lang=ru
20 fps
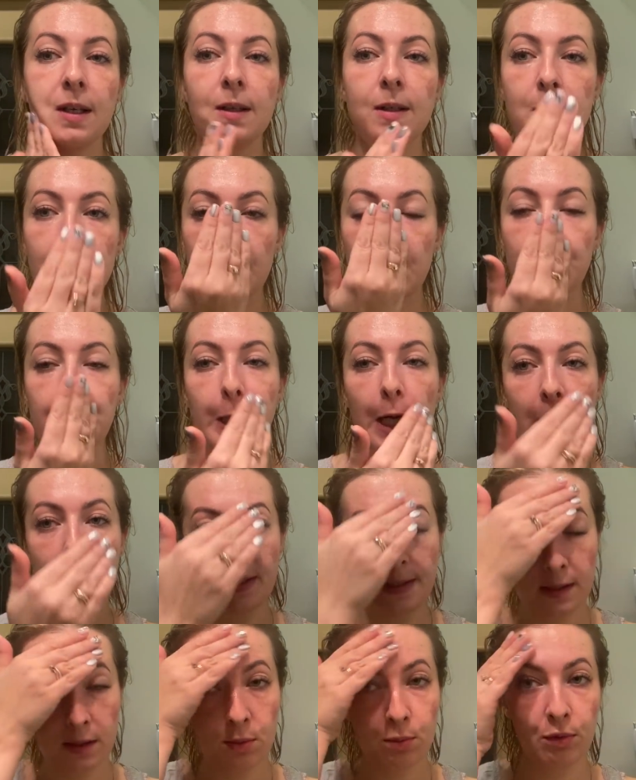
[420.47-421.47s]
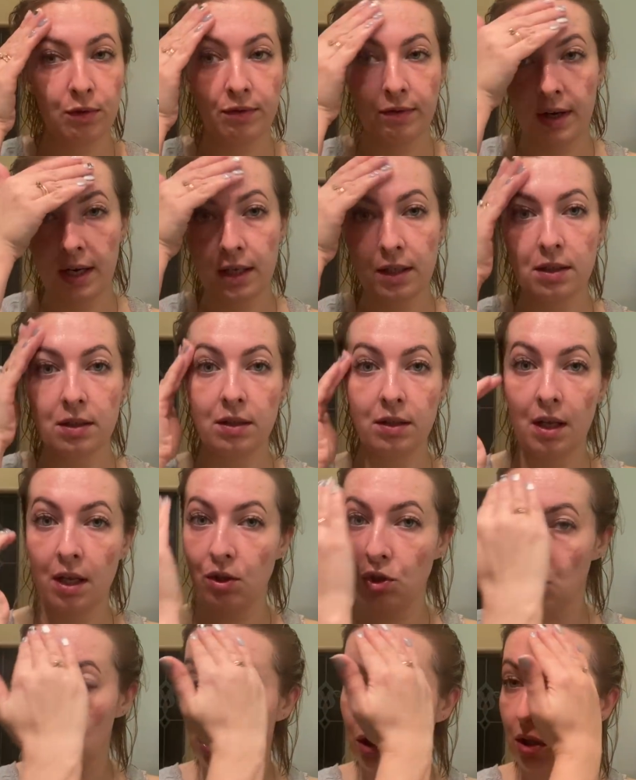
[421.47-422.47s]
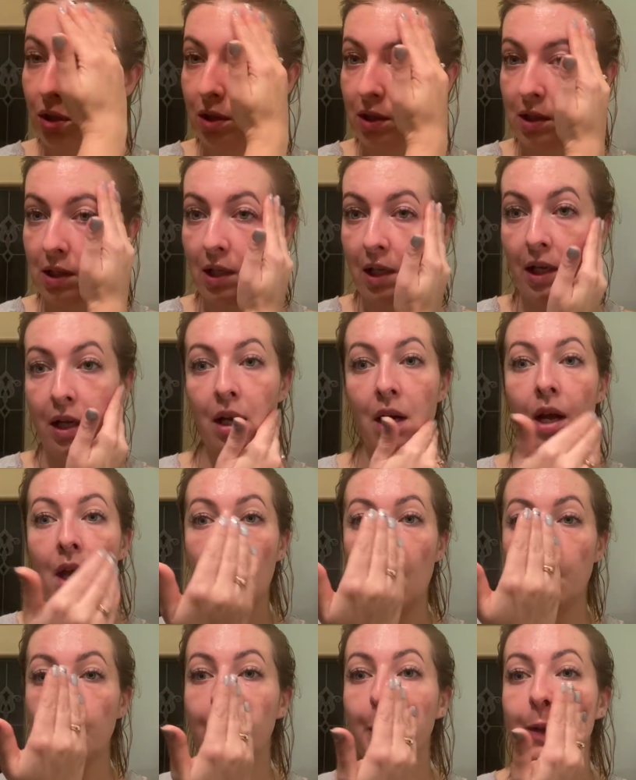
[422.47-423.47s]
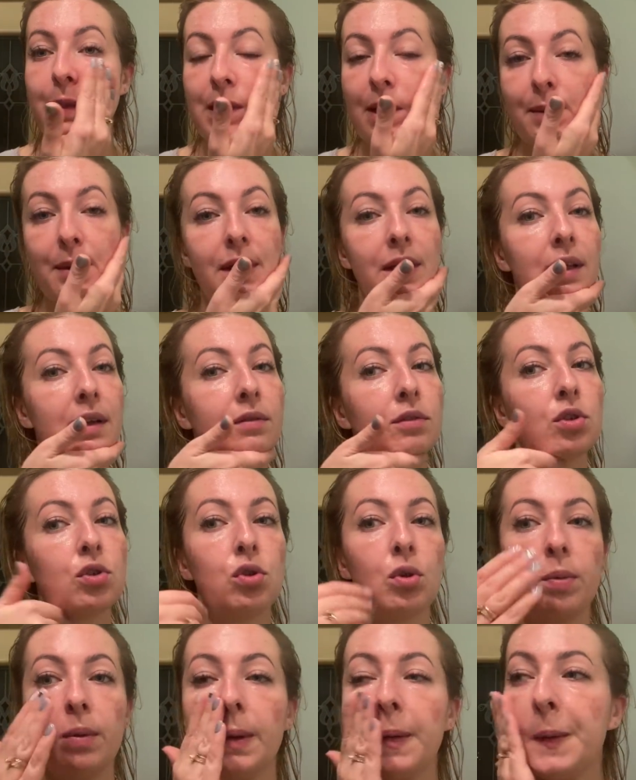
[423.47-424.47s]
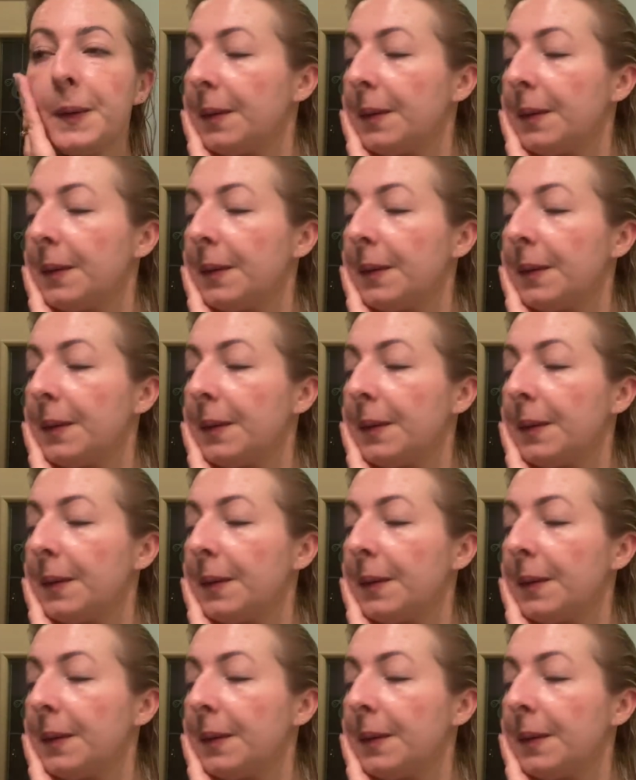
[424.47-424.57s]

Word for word: держать, смывать, на ночь нанесли. Но ну, самое главное, чтобы...